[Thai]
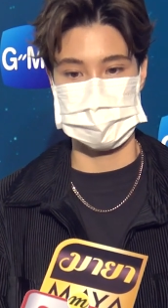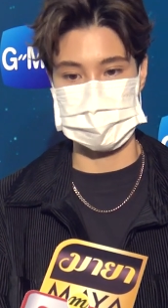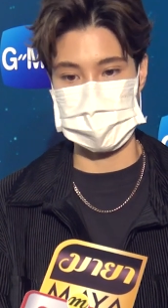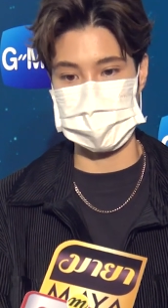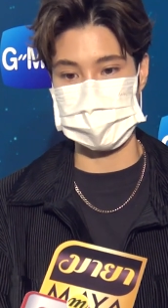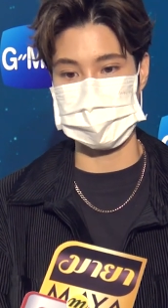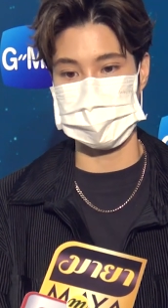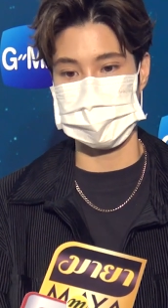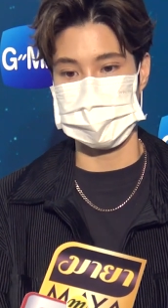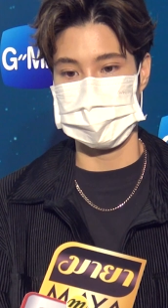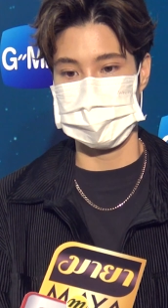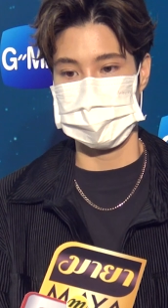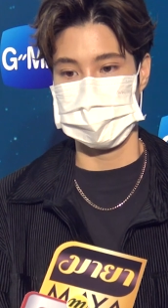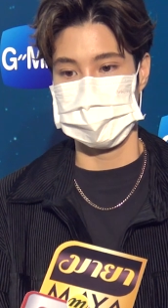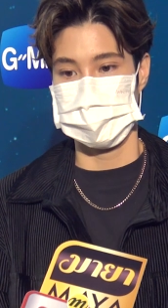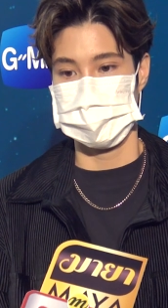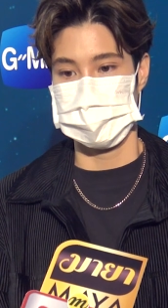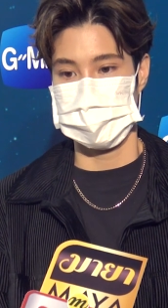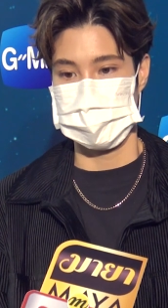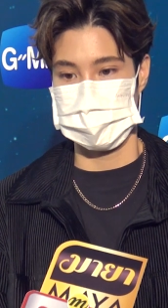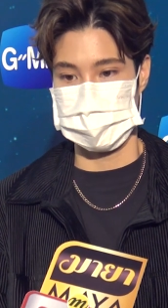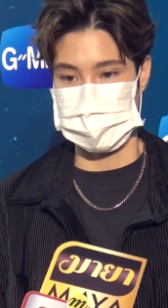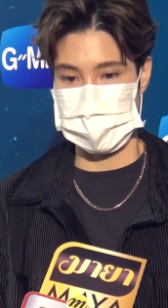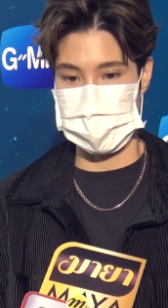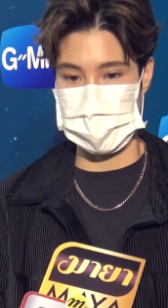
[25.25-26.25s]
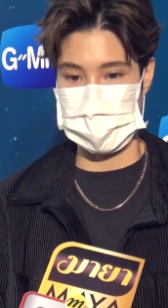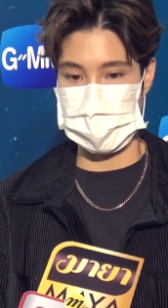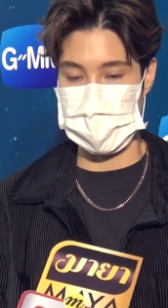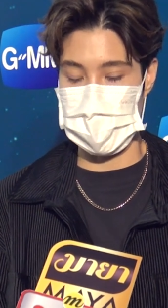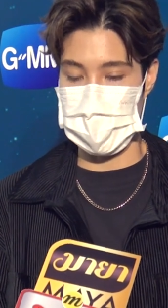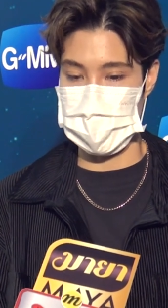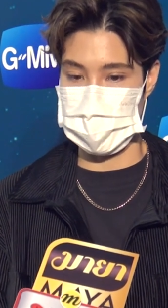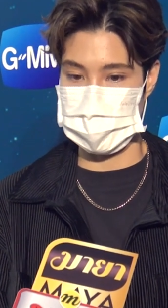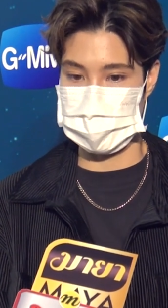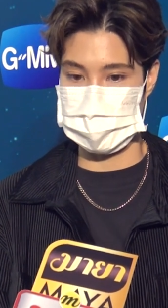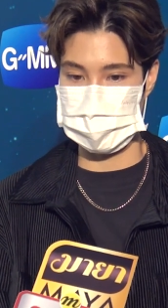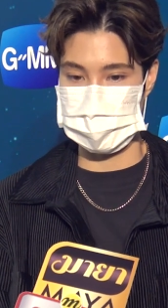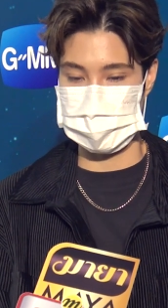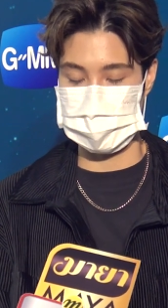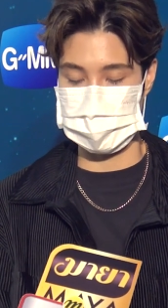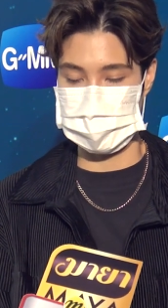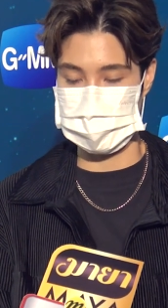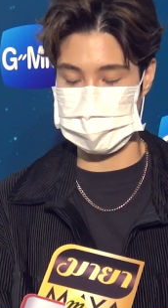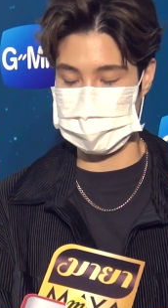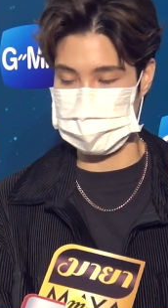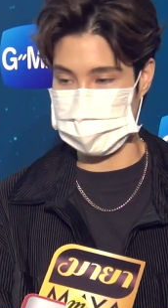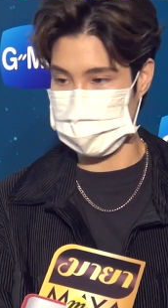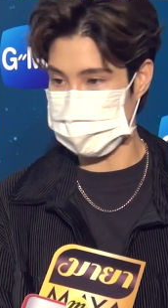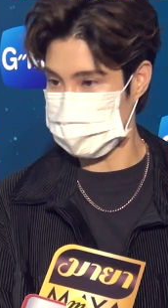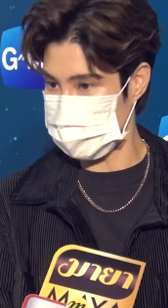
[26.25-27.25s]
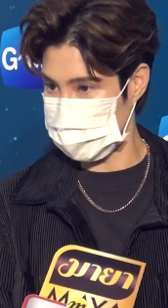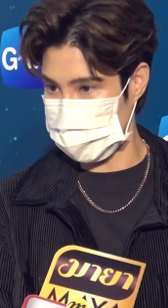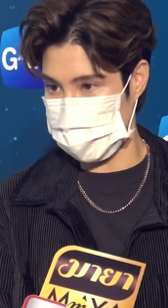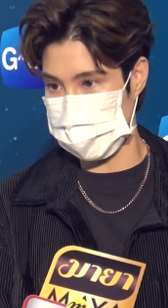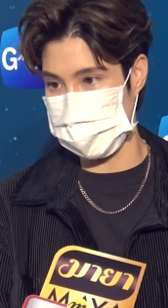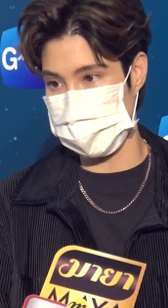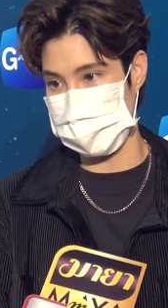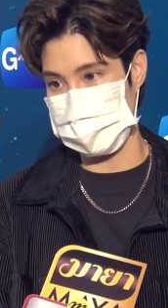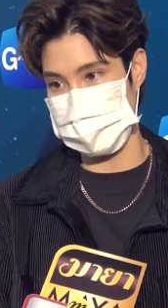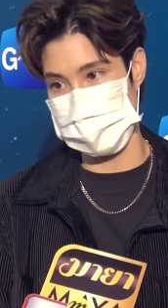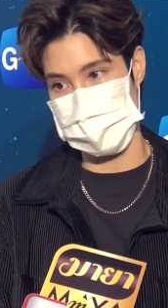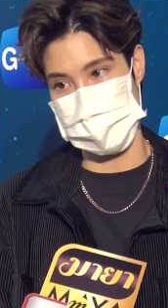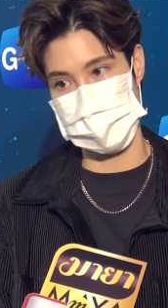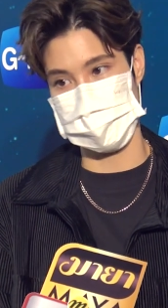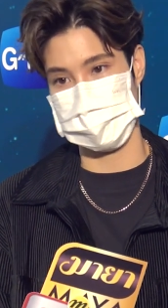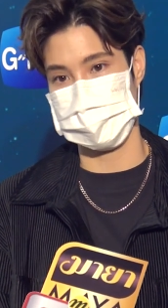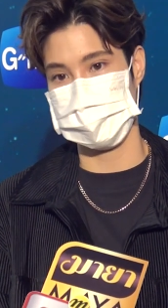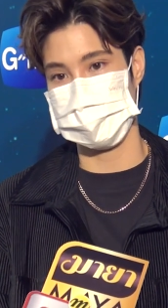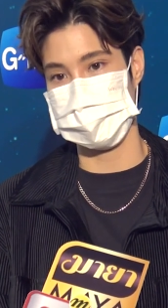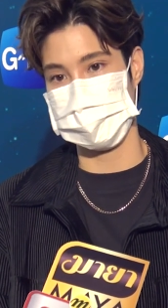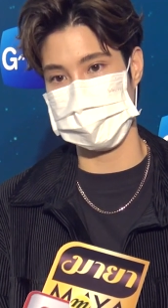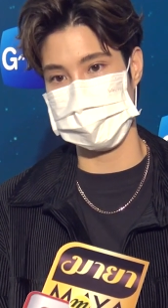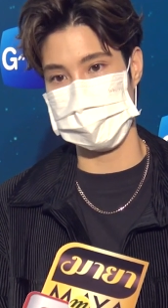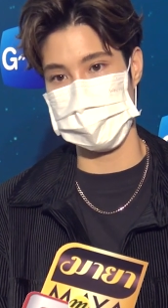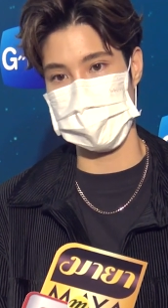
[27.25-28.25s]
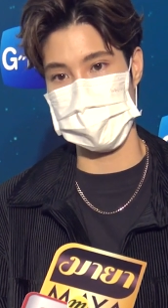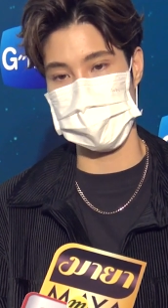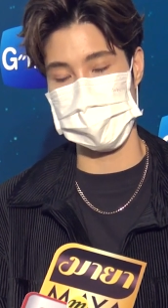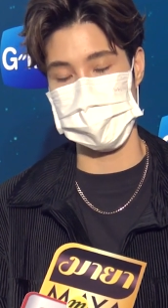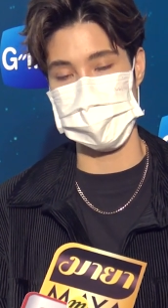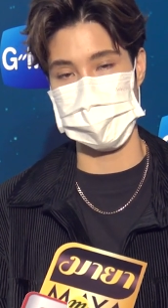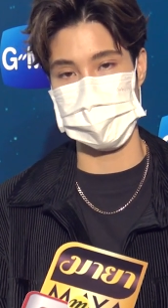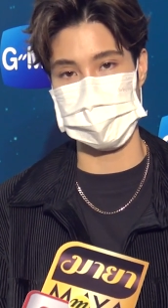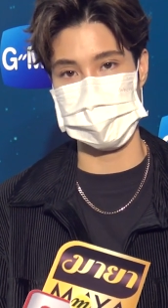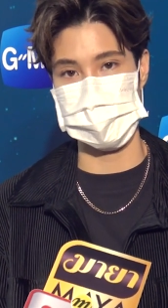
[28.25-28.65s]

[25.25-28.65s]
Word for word: สิทธิ์ในการรับรองบุตรหรือว่า